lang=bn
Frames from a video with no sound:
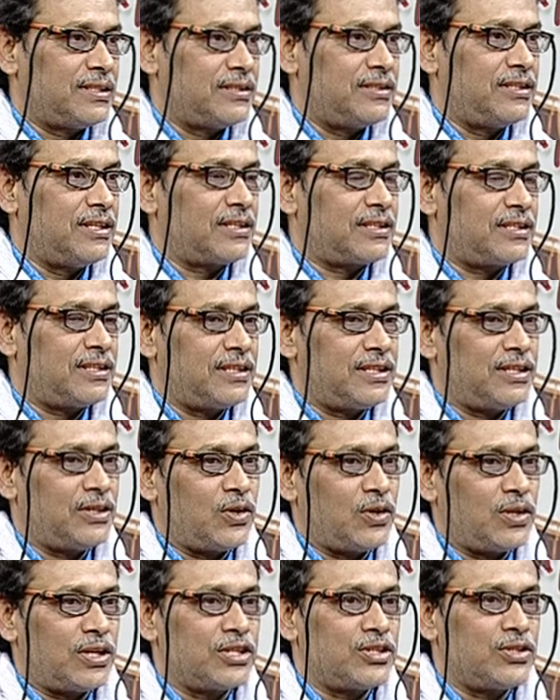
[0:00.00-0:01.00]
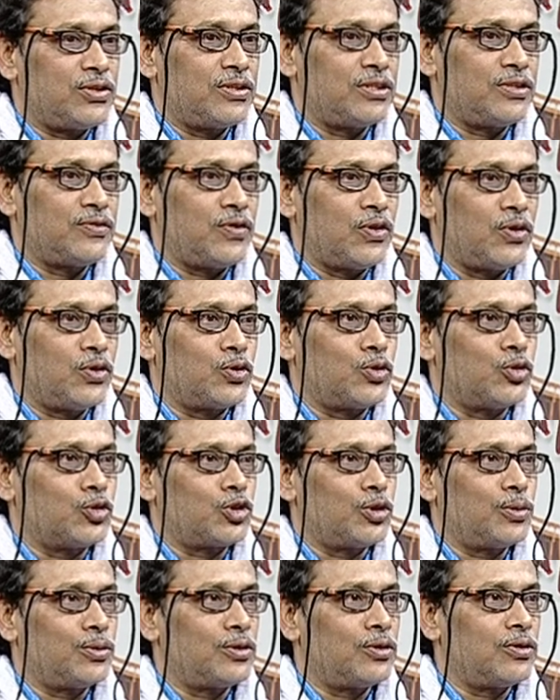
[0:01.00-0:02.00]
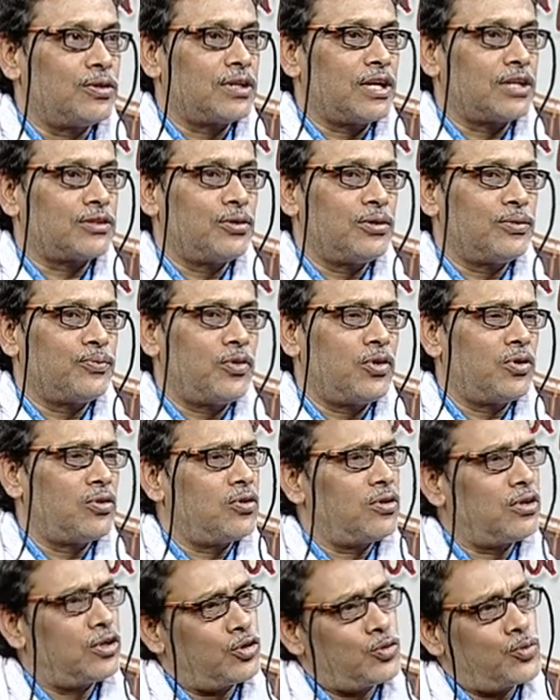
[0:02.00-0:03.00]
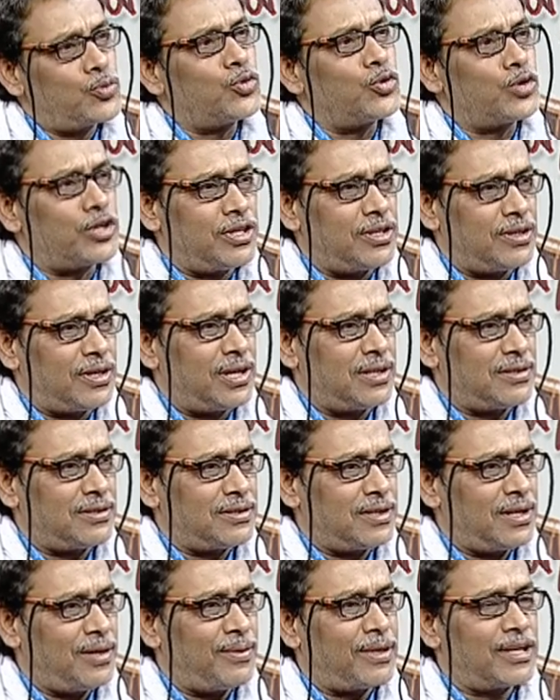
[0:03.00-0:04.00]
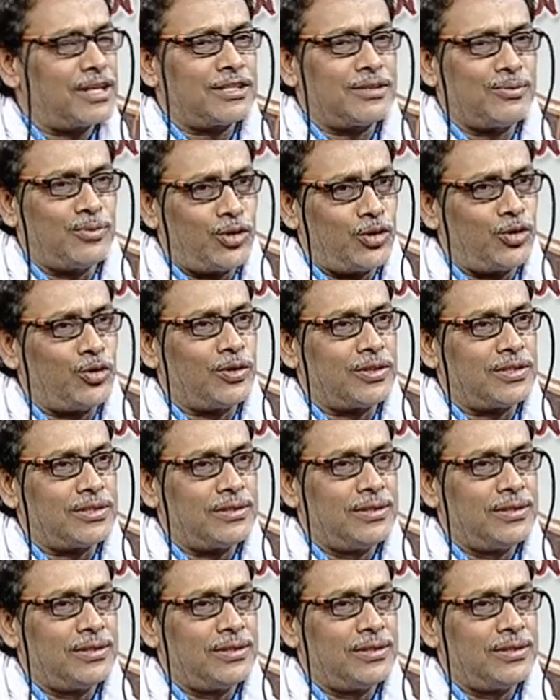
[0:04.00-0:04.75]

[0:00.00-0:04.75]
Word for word: ডিরেক্টরের অর্ডার ছিল যে ফলো করতে হবে তখন আসলে ফলো করাটা খুব কঠিন কাজ আমার কাছে মনে হয়েছে